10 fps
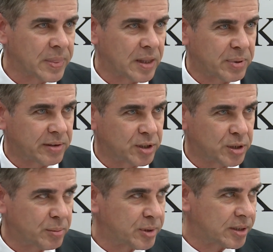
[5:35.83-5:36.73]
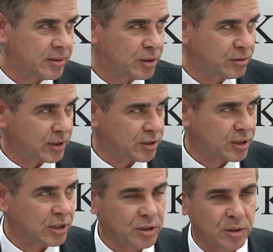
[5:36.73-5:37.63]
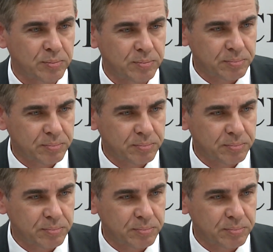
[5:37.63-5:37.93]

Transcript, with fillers: naprawdę dobre doświadczenia, czego